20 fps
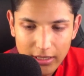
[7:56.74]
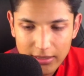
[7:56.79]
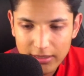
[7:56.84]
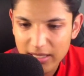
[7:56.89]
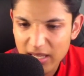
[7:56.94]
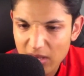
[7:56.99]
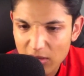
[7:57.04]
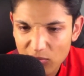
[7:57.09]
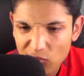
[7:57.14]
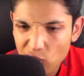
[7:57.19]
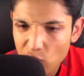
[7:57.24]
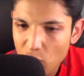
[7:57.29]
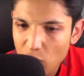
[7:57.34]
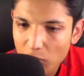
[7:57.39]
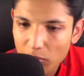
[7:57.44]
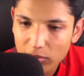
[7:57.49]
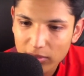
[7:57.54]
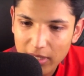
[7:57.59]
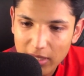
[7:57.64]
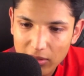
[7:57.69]
les decía, no
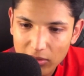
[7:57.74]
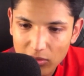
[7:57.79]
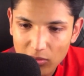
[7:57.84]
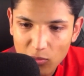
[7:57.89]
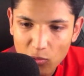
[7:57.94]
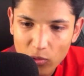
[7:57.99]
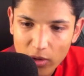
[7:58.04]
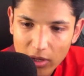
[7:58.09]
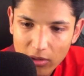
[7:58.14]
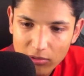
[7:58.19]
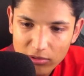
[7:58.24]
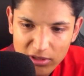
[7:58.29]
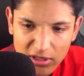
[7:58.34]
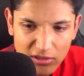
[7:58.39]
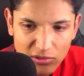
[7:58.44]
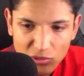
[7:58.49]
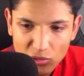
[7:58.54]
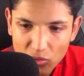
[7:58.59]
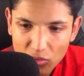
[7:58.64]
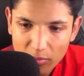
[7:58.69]
hubo tanto juego. O sea,
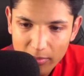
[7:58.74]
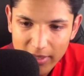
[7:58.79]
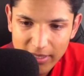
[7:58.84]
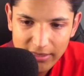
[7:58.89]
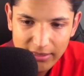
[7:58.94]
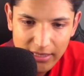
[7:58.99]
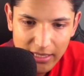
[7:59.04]
estuvo más